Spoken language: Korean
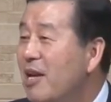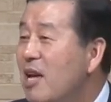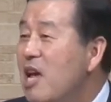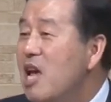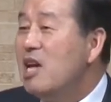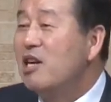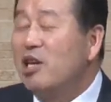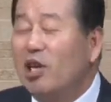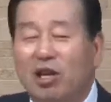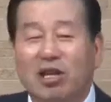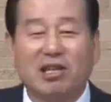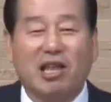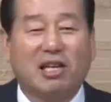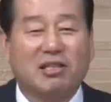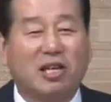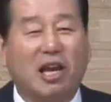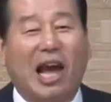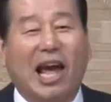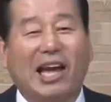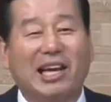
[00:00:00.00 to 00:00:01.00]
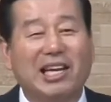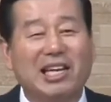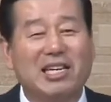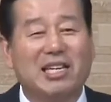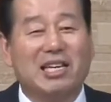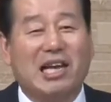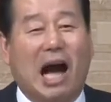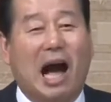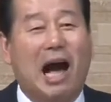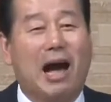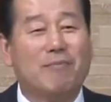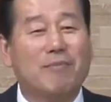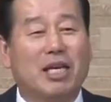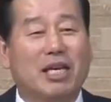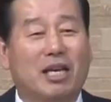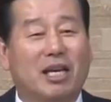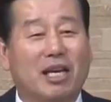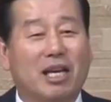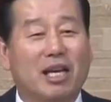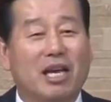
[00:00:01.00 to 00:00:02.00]
그런데 세리는 감히
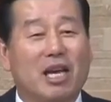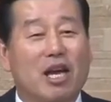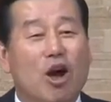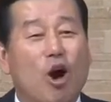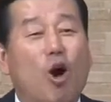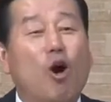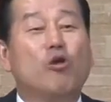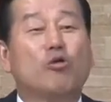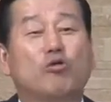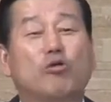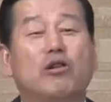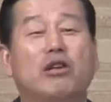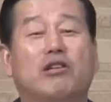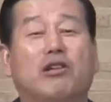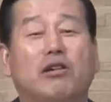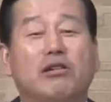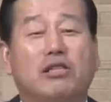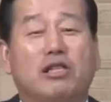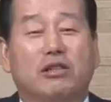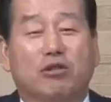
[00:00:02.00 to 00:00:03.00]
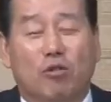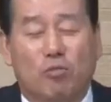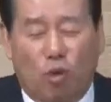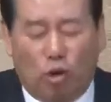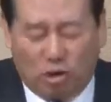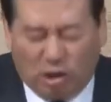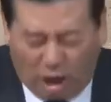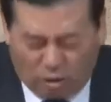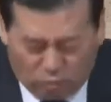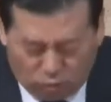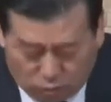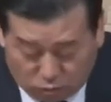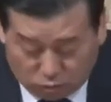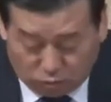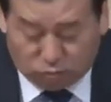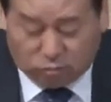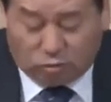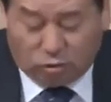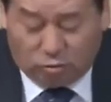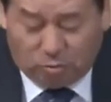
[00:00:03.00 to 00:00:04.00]
얼굴을 들지도 못하고
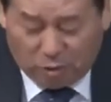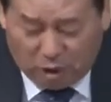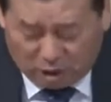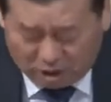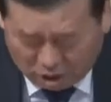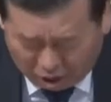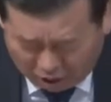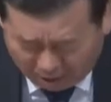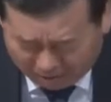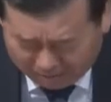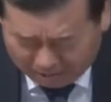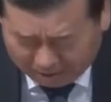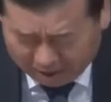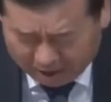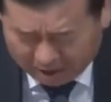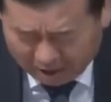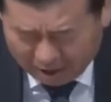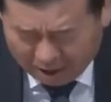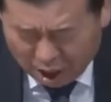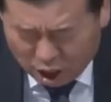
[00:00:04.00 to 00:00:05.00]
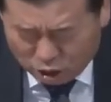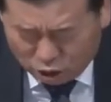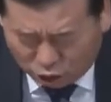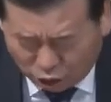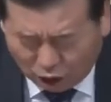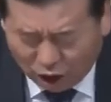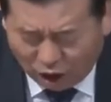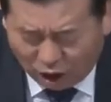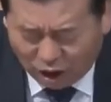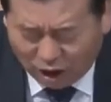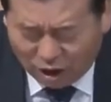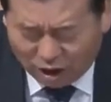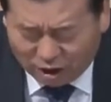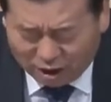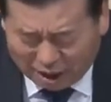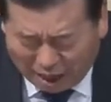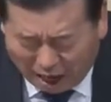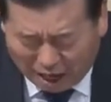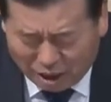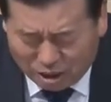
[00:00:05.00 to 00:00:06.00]
구부려서 주여
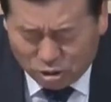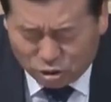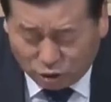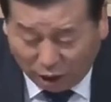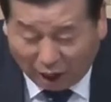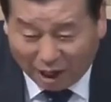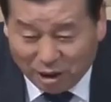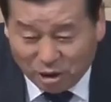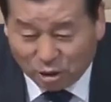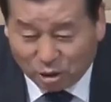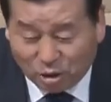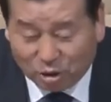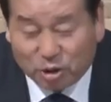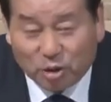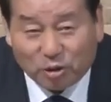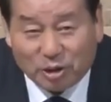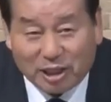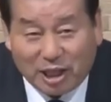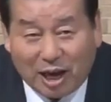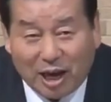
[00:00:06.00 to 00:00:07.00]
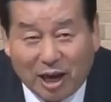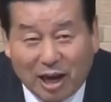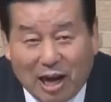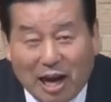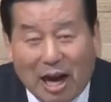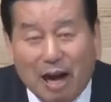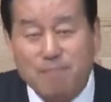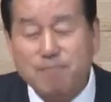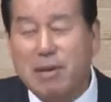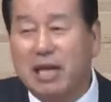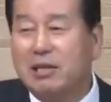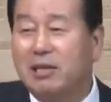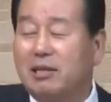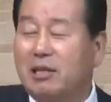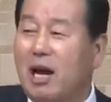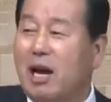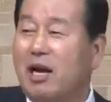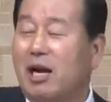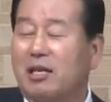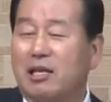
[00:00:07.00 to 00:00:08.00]
나는 죄인으로소이다. 한마디
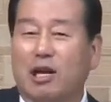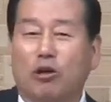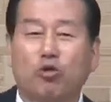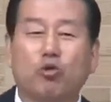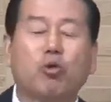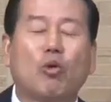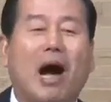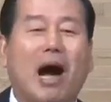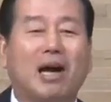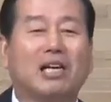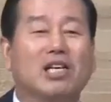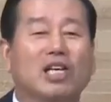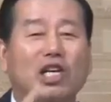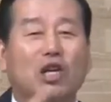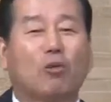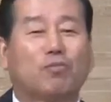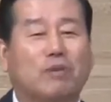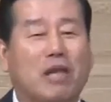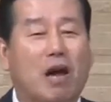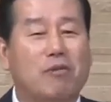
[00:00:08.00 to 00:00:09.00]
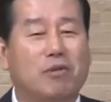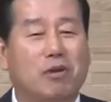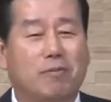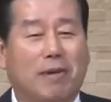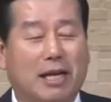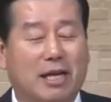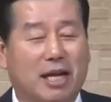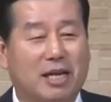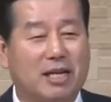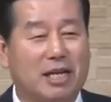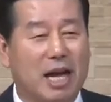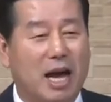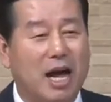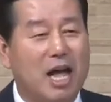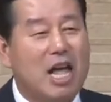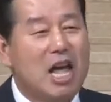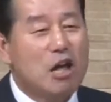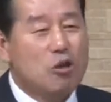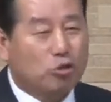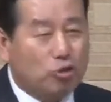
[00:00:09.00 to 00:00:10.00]
딱 할 때 누가 의롭다함을 받았느냐?
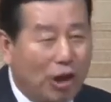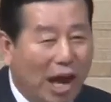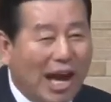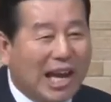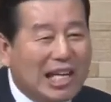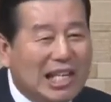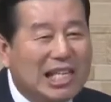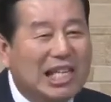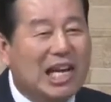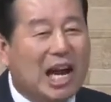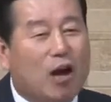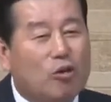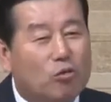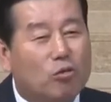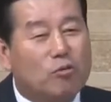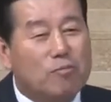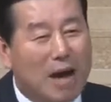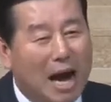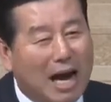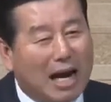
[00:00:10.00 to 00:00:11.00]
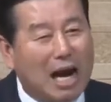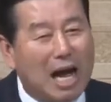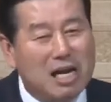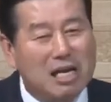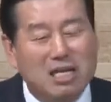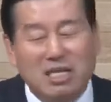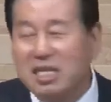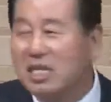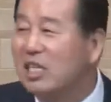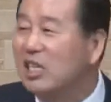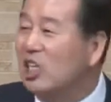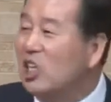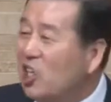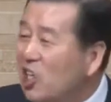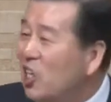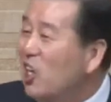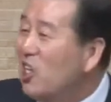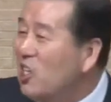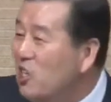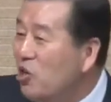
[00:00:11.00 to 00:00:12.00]
죄인이라고 말하는
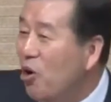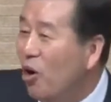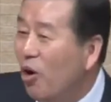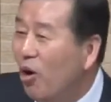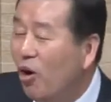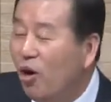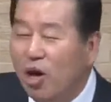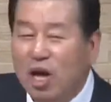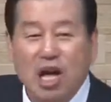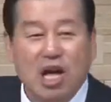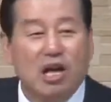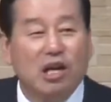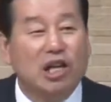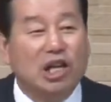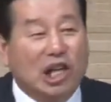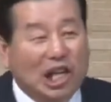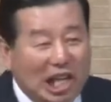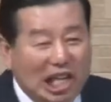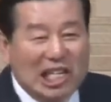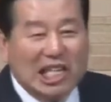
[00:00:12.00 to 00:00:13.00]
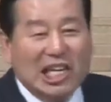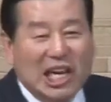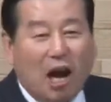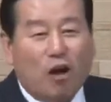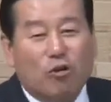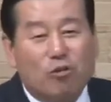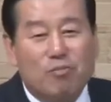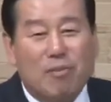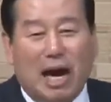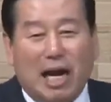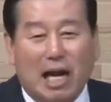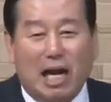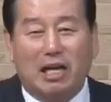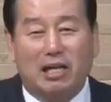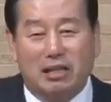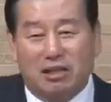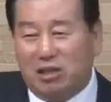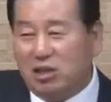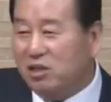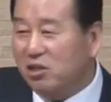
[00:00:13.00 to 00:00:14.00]
의인이요. 의인이라고
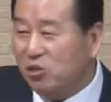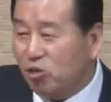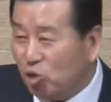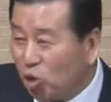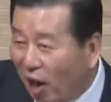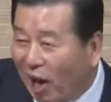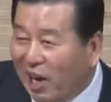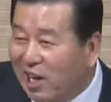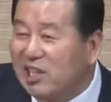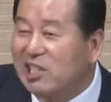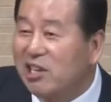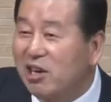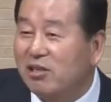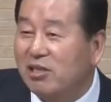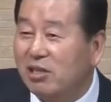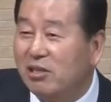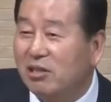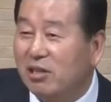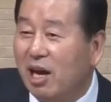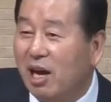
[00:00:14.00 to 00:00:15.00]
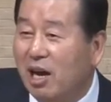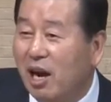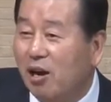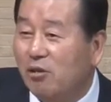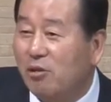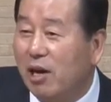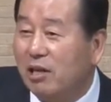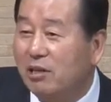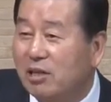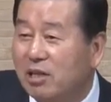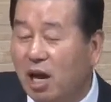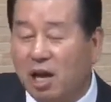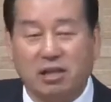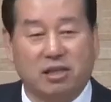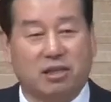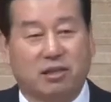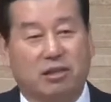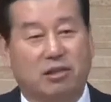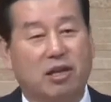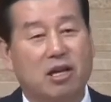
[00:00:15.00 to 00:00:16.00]
말하는 죄인이었었다라고 하는
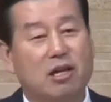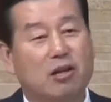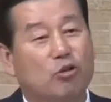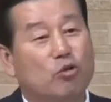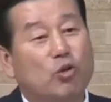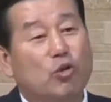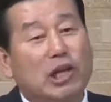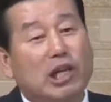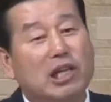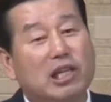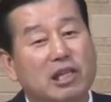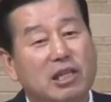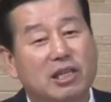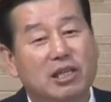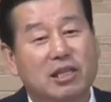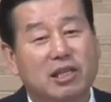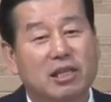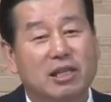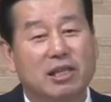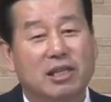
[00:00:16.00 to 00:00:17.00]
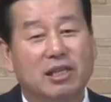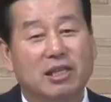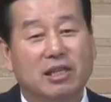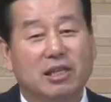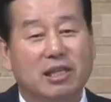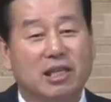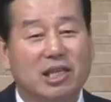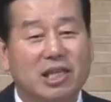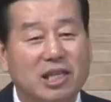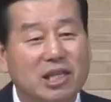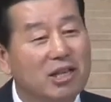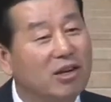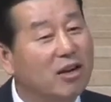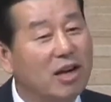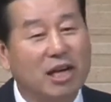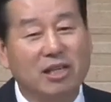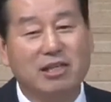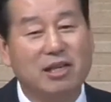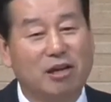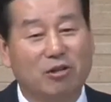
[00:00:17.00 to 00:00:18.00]
사실을 우리는
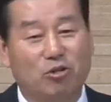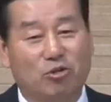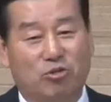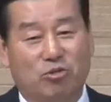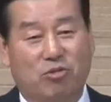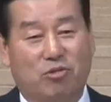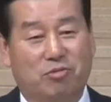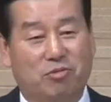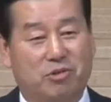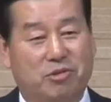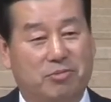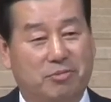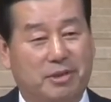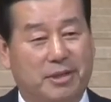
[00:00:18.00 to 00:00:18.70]
기억하지 않을 수 없습니다.